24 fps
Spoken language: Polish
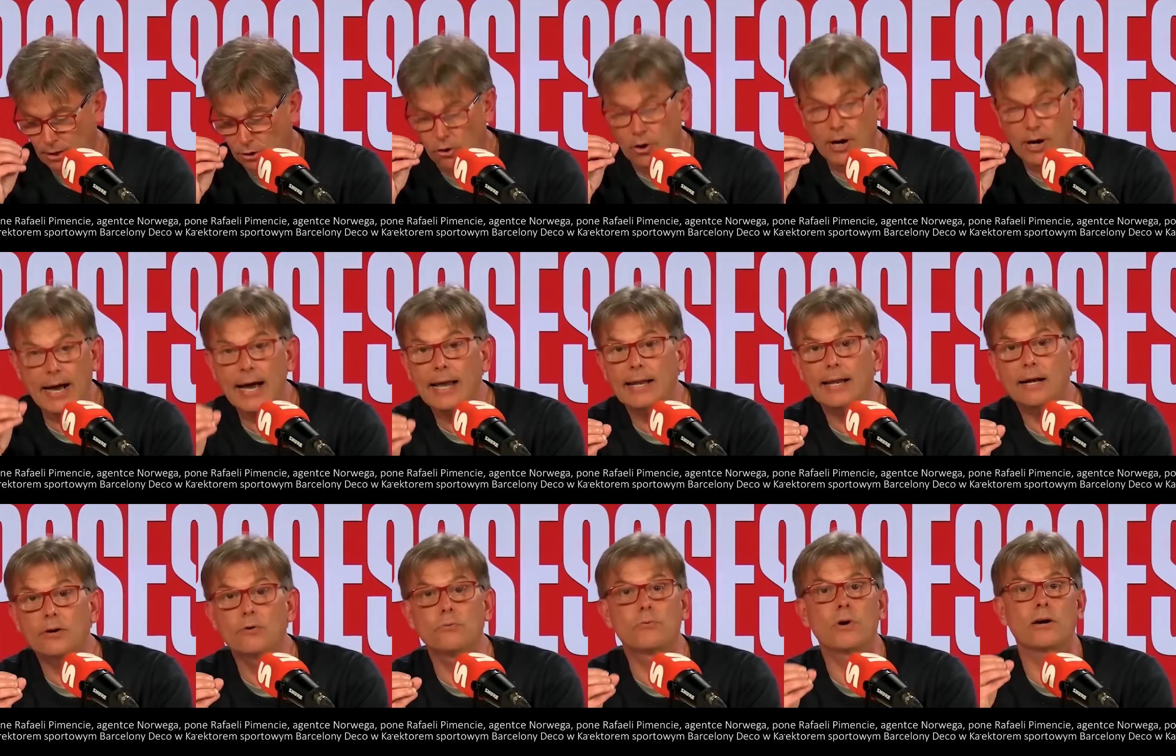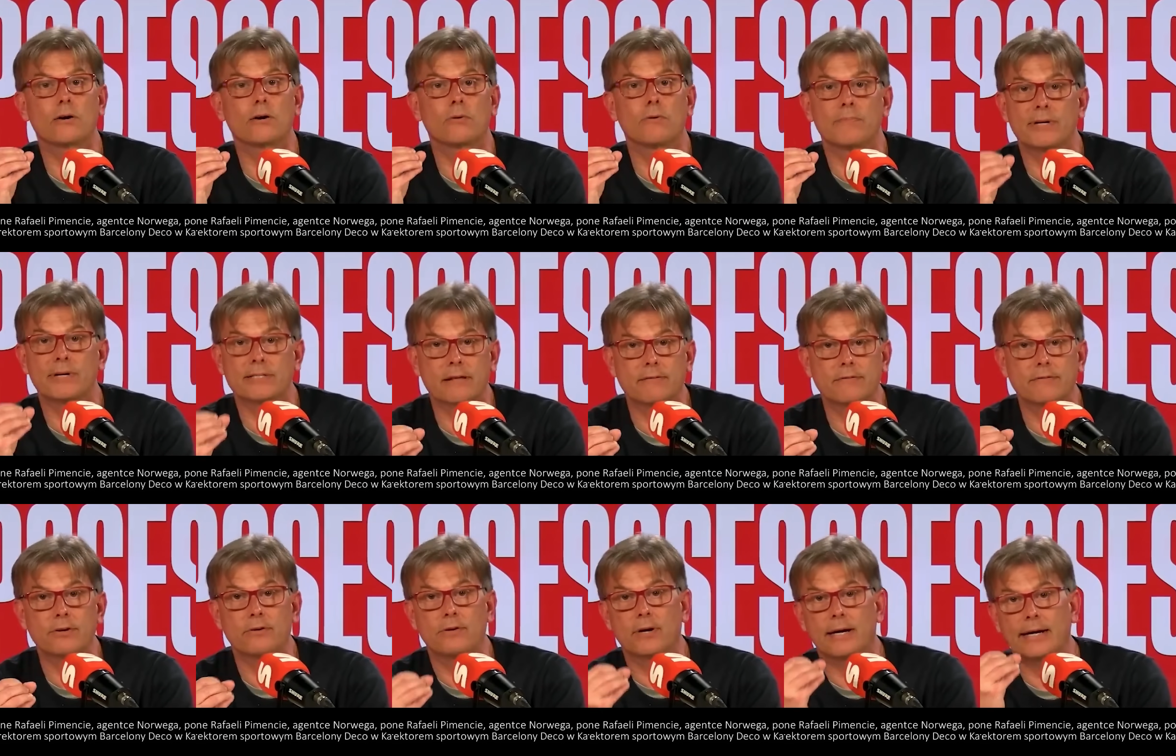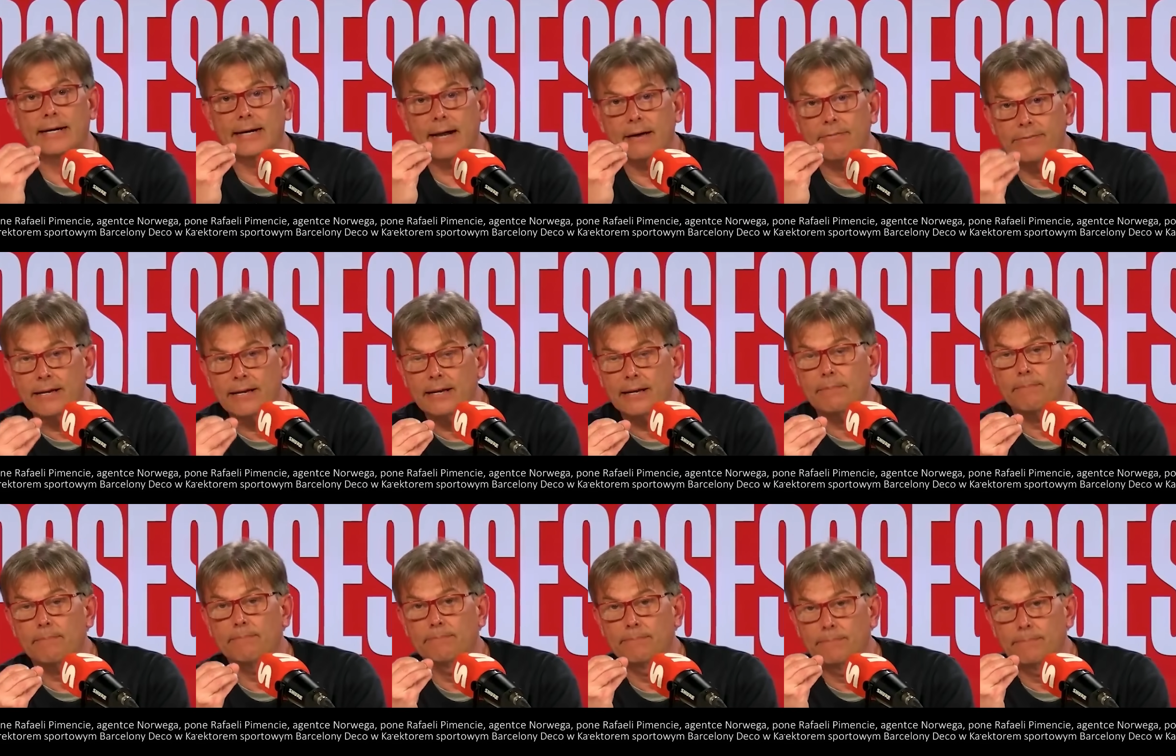Con Haaland una conversación
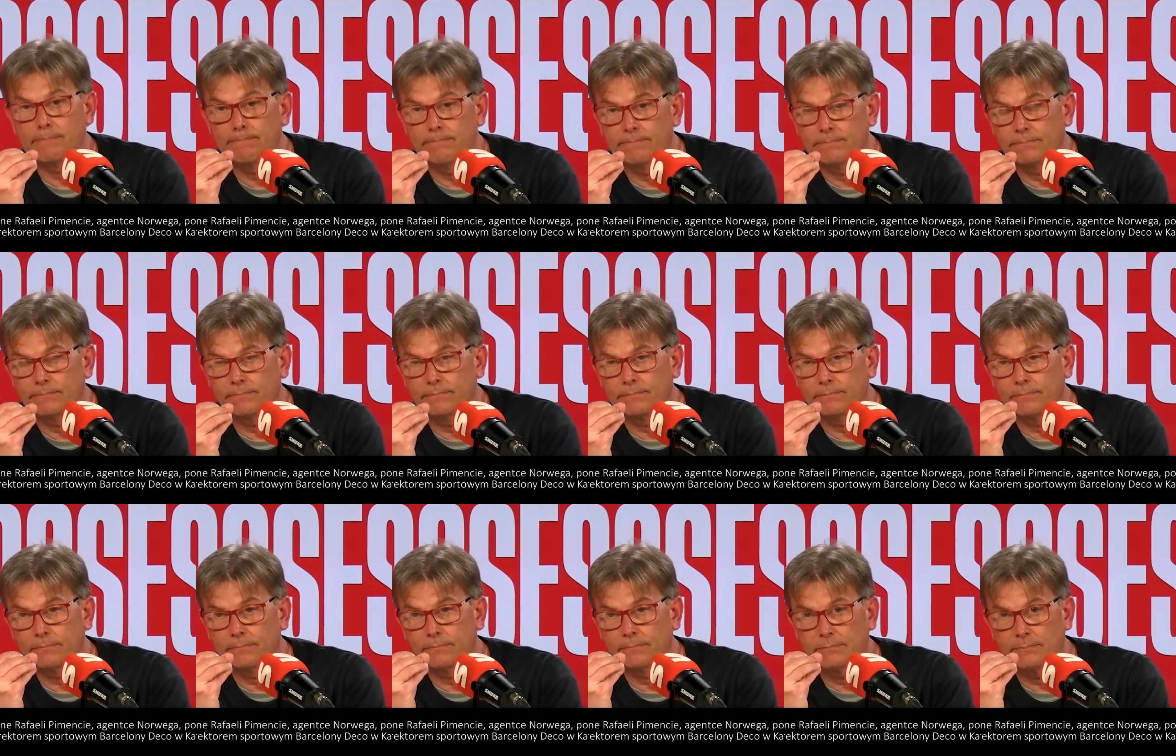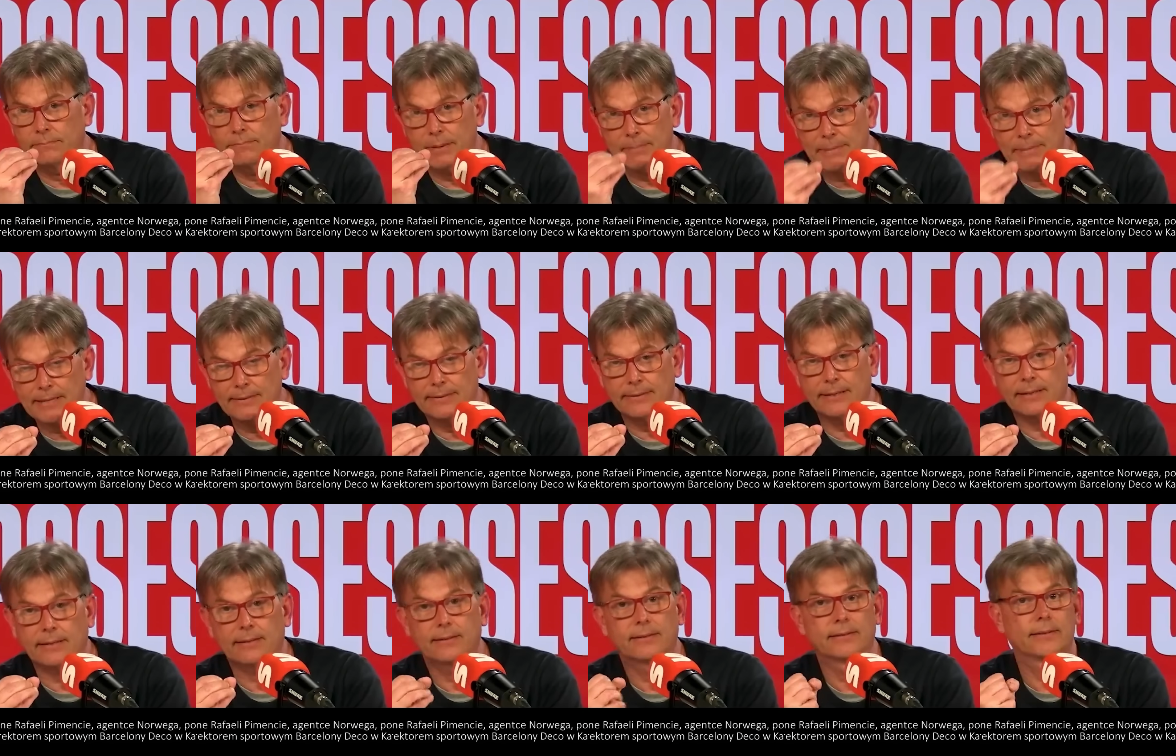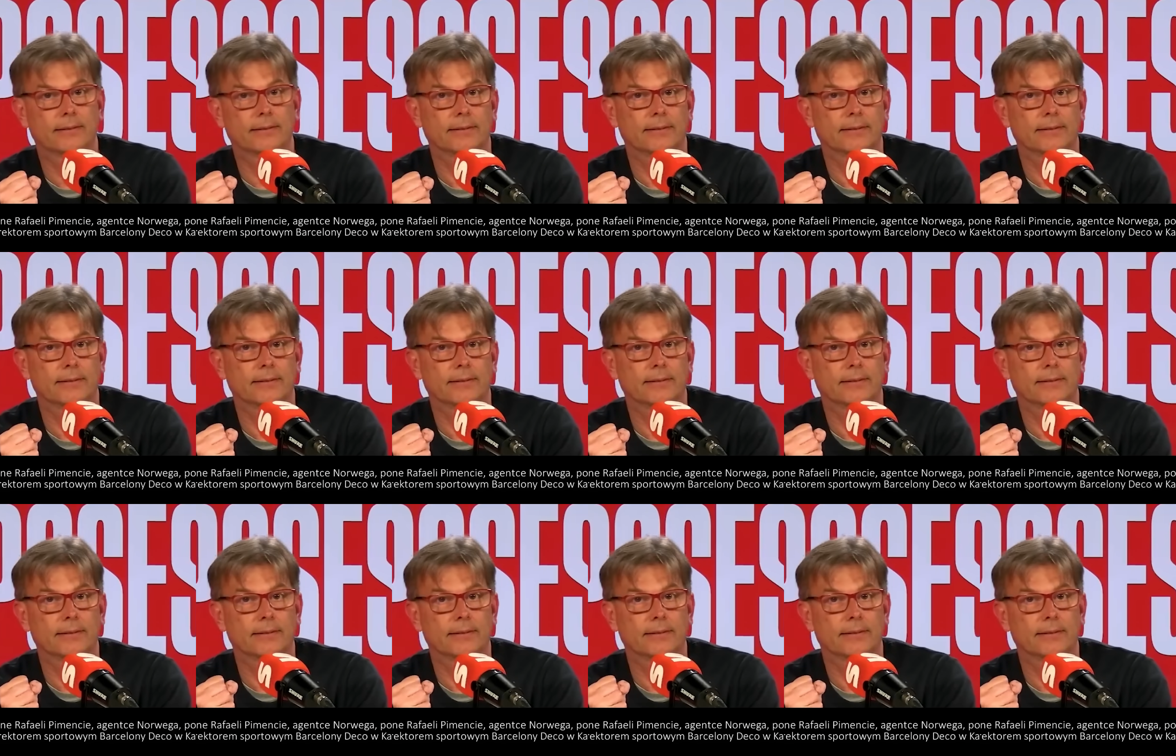Rafaela mm, Pimenta